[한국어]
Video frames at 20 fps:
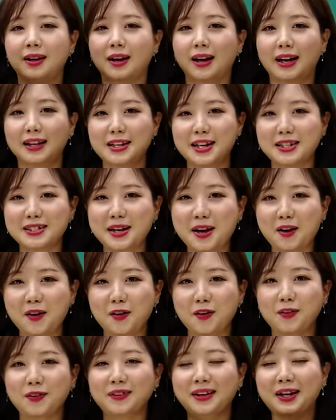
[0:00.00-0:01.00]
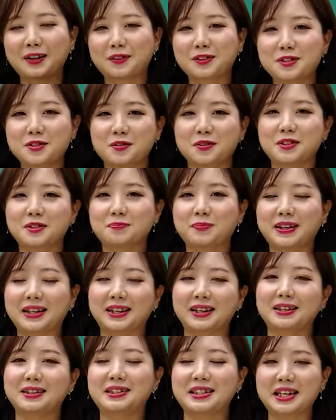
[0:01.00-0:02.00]
안녕하세요. 해커스
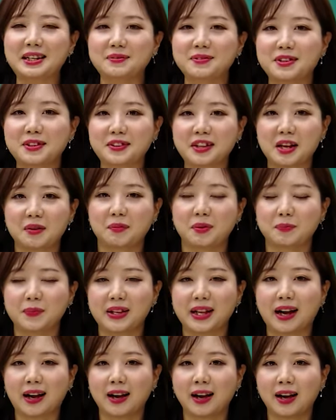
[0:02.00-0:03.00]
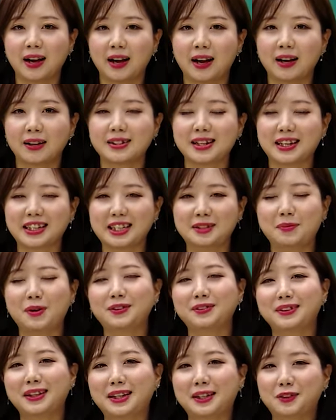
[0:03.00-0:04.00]
토익스피킹 세이임 선생님입니다. 자,
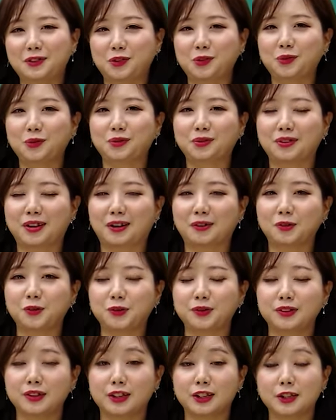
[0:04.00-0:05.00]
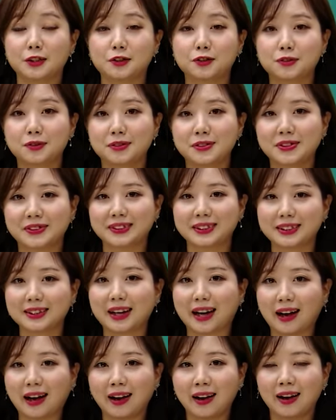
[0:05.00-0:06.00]
이번 달도 돌아온 기출용
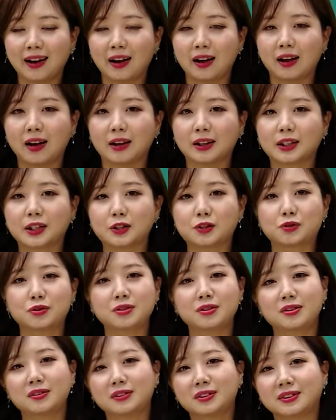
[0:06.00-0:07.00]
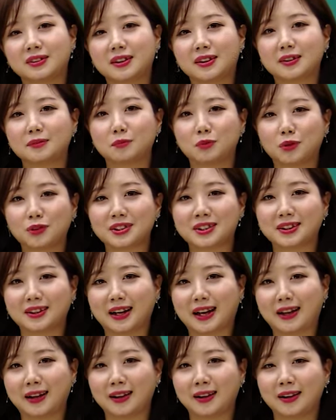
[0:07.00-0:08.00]
특강. 기출용 특강은
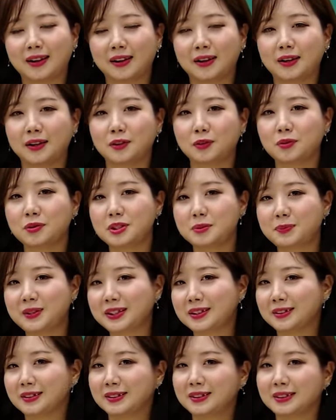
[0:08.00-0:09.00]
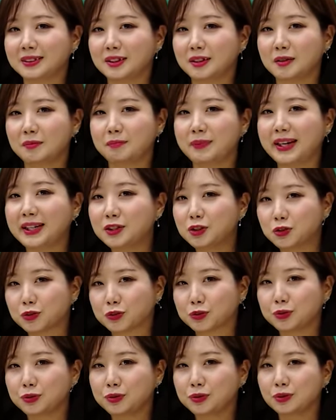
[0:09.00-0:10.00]
무엇인가? 토익스피킹은
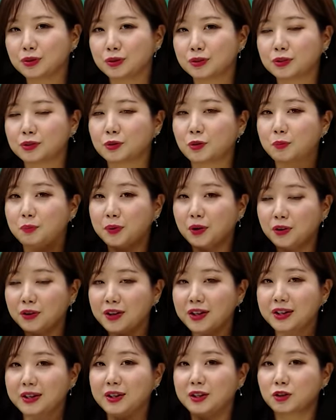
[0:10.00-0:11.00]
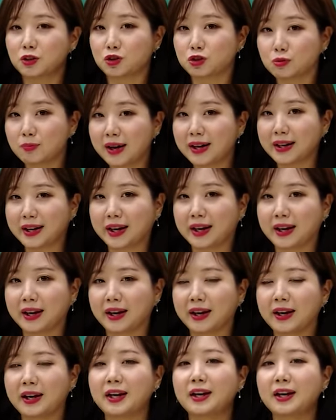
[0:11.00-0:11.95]
매주 그리고 평일, 주말에